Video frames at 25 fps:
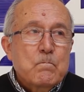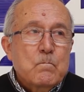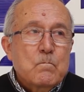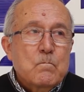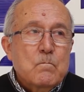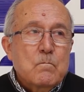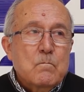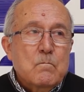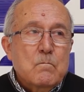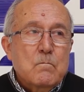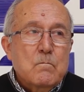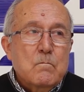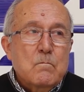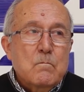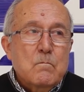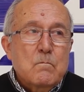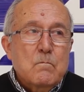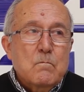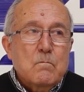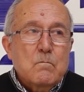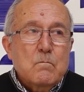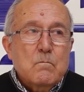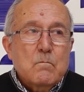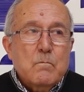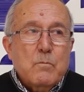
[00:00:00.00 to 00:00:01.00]

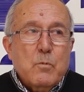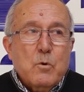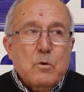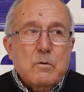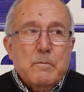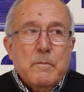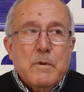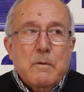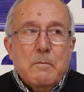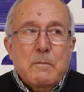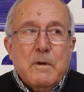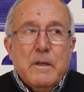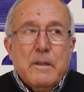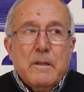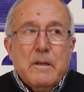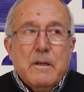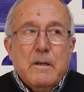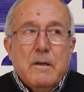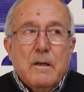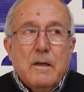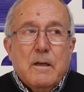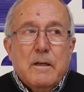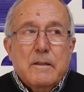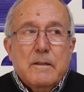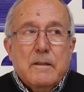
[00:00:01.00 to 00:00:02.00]
mm, pues mi madre
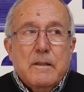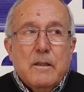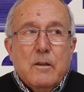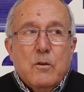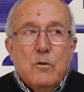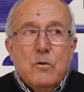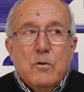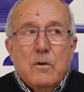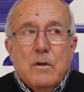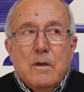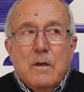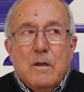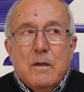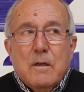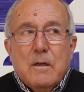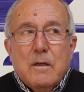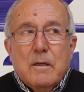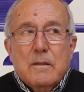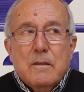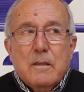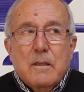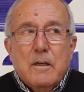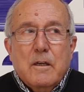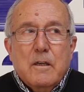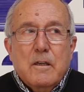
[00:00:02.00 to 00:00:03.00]
era cantadora,
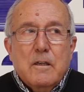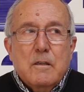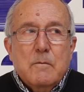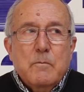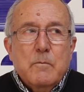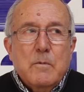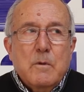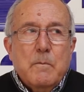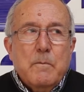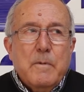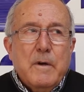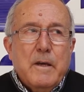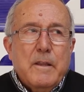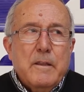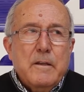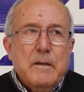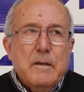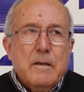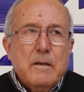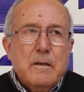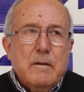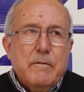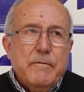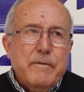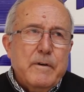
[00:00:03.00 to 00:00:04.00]
cantares, mi
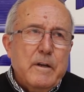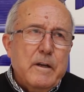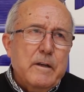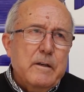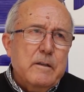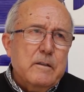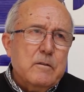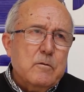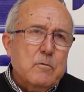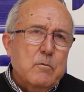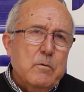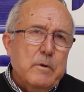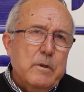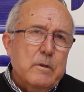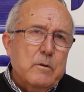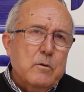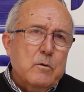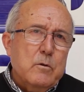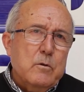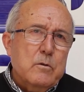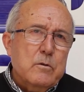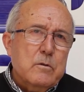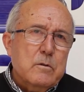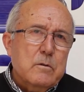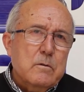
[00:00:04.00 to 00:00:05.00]
padre refranes,
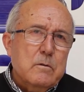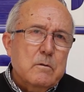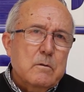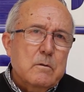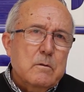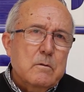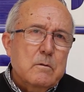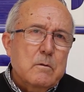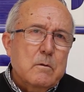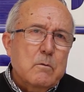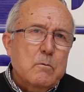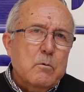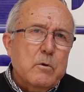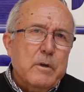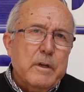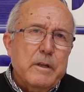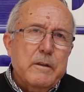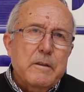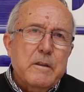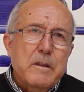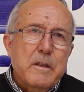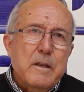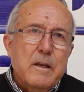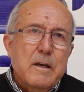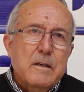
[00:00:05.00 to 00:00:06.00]
cuentos,
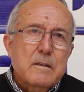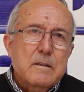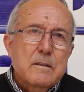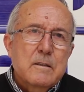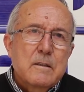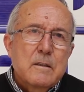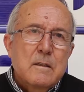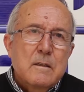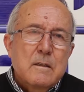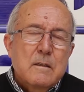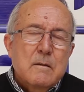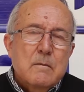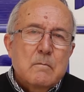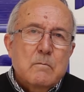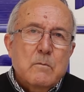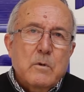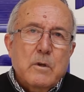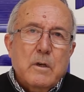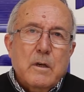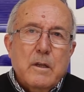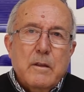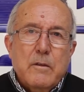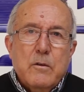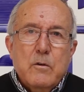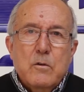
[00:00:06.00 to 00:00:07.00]
ocurrencias muy
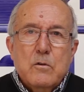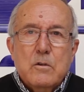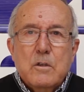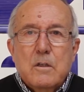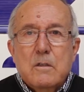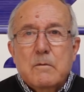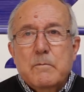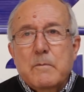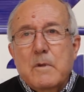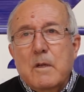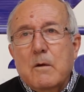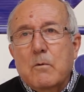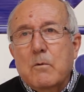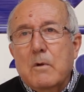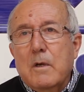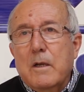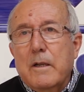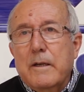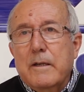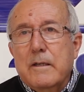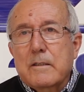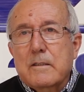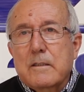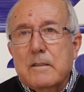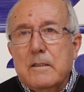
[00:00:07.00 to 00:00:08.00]
graciosas, mi abuela
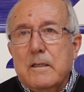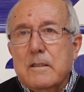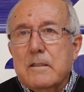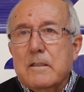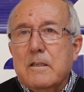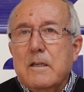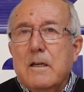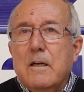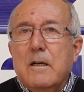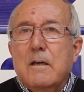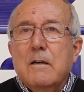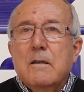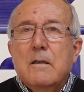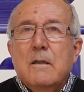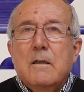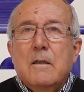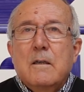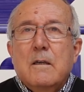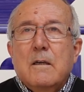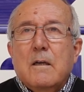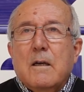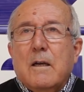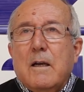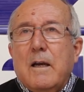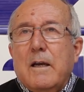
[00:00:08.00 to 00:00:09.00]
Anastasia
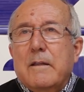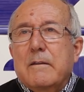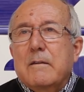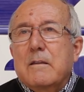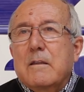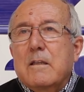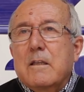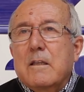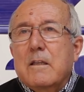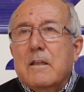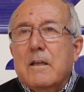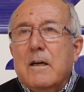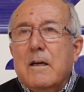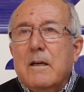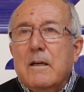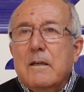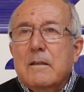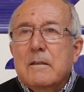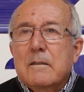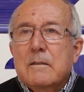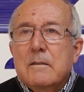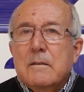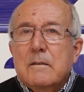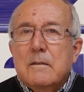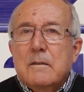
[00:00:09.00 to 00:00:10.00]
cantidad,
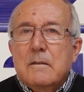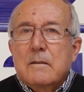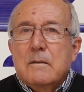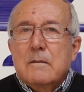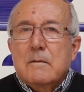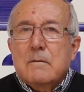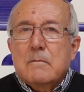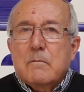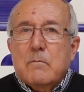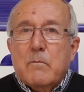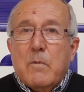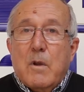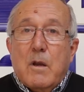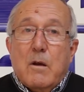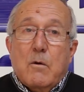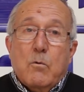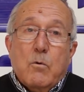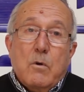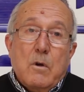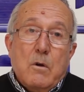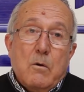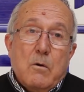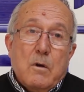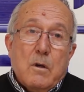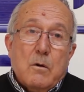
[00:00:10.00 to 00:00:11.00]
mi
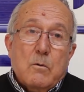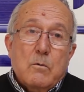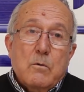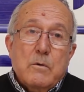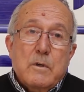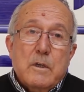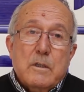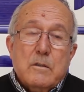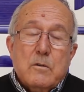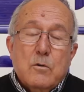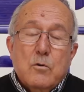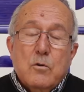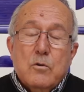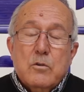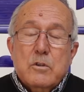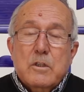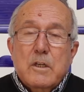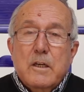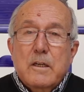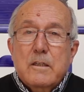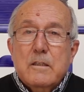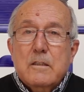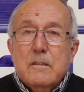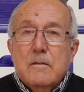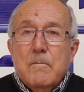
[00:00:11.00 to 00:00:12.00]
abuelo algunas
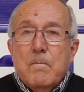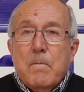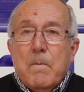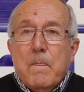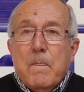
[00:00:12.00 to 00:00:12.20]
cosas,